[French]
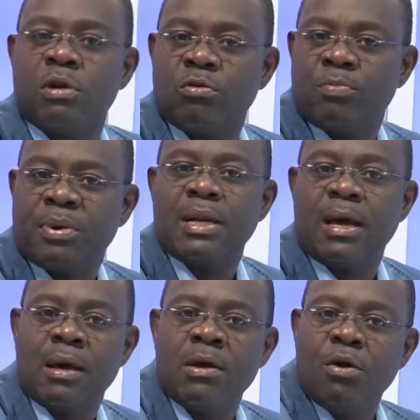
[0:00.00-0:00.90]
au
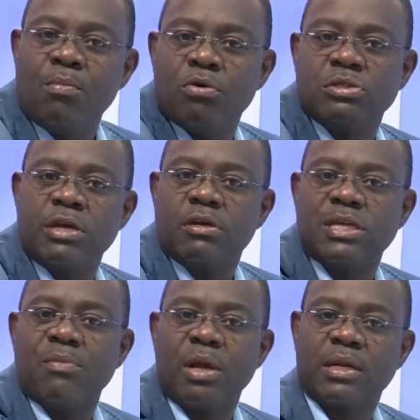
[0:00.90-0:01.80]
prélat Monseigneur
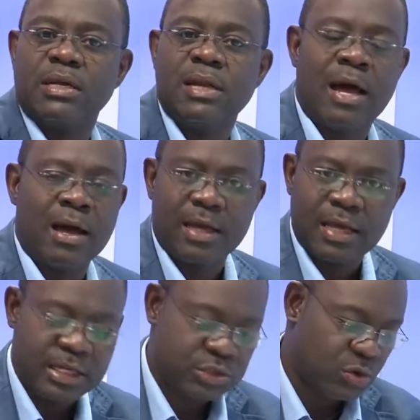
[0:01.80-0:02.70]
Samuel Cléda
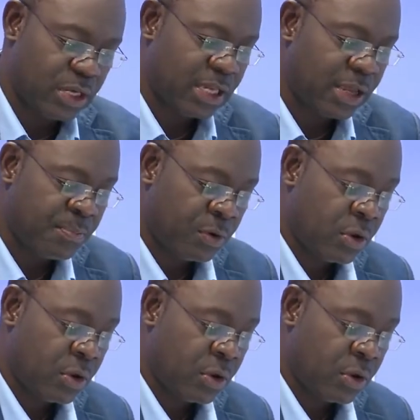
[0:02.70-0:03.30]
et son équipe.